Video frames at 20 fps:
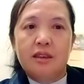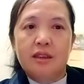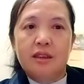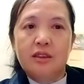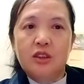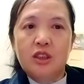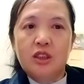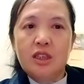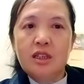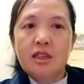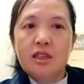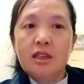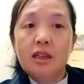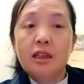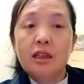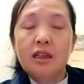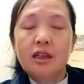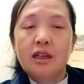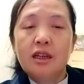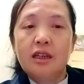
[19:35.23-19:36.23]
từ
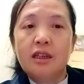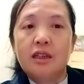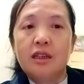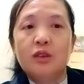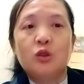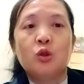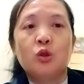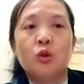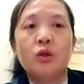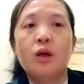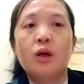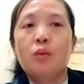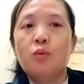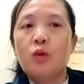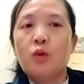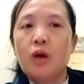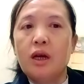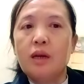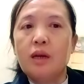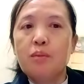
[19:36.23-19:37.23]
sĩ nếu chủ yếu
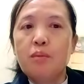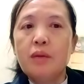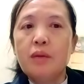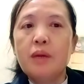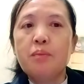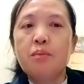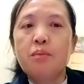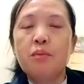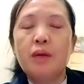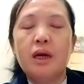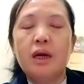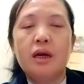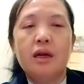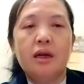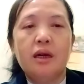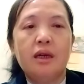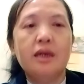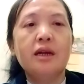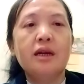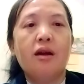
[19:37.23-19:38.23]
muộn mê
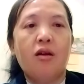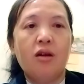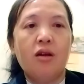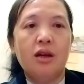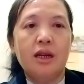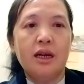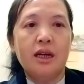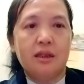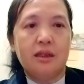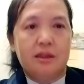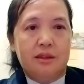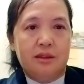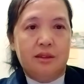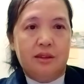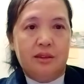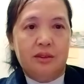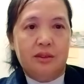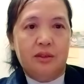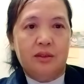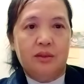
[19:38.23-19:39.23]
mê y o lưng
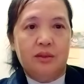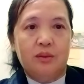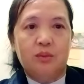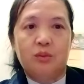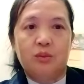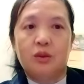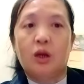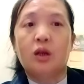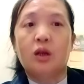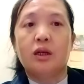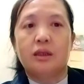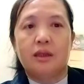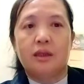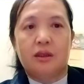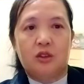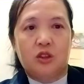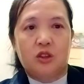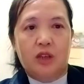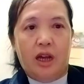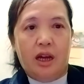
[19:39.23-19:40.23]
cho là
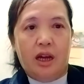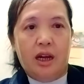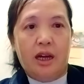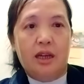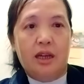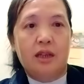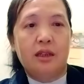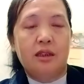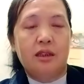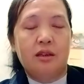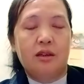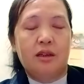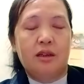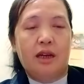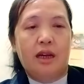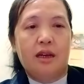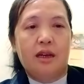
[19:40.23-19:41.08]
tự trả hay đây nè